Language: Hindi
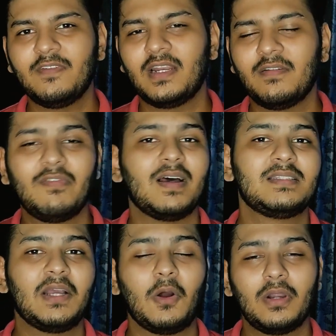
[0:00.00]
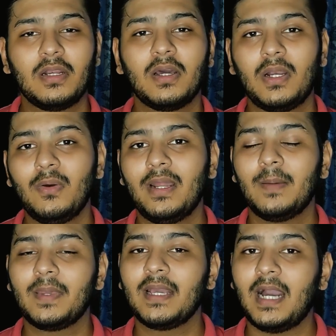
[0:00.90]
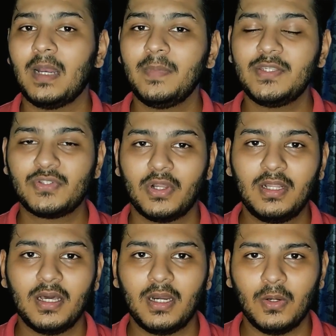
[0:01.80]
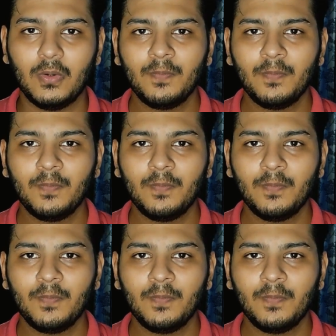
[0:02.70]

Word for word: फटाफट फास्टैग ऑर्डर कर लो एंड आपकी कार में इंस्टॉल कर लो